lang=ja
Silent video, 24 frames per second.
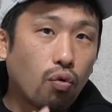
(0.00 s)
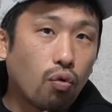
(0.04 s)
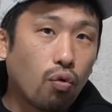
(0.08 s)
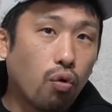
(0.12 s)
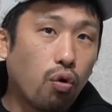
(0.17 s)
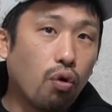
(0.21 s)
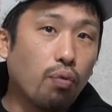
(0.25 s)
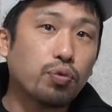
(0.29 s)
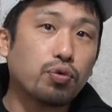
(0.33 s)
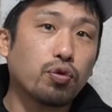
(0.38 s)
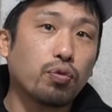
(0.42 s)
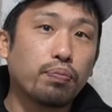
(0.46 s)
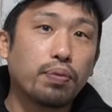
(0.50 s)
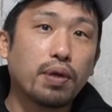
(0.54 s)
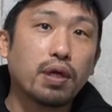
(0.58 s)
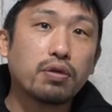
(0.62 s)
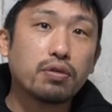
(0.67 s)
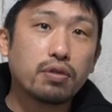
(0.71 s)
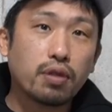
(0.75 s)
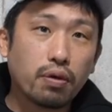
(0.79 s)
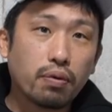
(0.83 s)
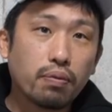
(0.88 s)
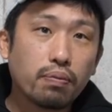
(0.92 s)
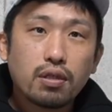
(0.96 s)
ほぼ
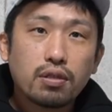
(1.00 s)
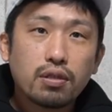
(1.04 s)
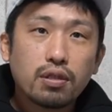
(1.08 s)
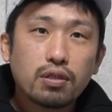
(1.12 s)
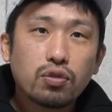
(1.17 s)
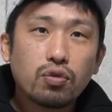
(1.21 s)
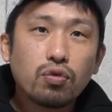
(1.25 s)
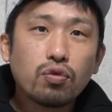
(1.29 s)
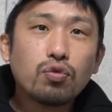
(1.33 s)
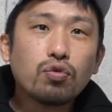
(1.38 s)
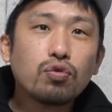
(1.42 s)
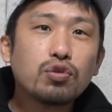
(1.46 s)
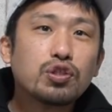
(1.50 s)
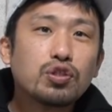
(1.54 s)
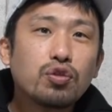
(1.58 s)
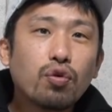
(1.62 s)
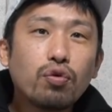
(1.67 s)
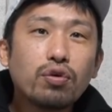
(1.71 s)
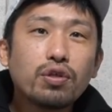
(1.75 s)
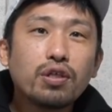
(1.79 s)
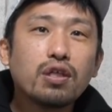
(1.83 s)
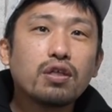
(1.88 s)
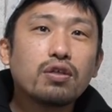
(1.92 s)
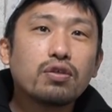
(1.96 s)
トップランクだよでその当時
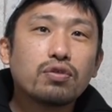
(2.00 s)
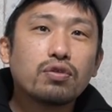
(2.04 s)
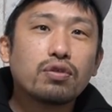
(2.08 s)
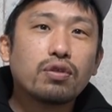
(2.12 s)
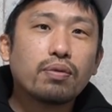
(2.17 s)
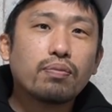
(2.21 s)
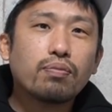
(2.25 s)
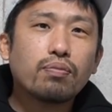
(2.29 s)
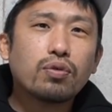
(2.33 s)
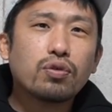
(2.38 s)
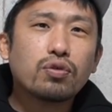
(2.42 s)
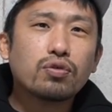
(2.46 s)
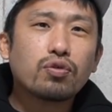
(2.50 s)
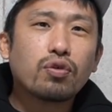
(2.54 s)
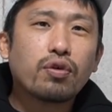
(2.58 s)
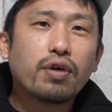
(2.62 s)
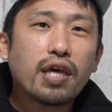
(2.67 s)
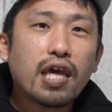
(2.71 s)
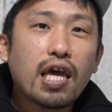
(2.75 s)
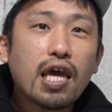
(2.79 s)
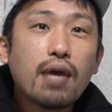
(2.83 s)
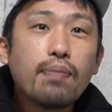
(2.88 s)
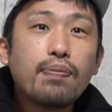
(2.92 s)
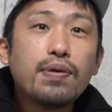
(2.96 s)
ドンキングってのはもうその
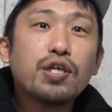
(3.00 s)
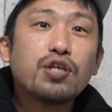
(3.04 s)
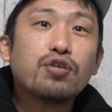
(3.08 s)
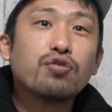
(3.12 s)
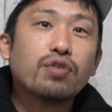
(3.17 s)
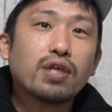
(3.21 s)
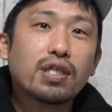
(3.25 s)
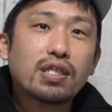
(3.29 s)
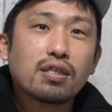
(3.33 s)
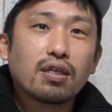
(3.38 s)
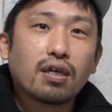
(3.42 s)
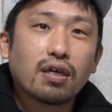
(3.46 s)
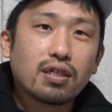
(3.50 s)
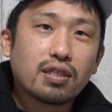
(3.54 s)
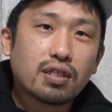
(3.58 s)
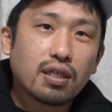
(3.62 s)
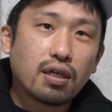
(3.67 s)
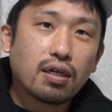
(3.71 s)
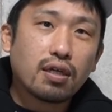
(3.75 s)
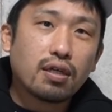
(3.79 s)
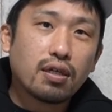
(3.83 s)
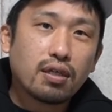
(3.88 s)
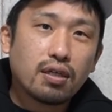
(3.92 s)
ヘビー級やってたからさ、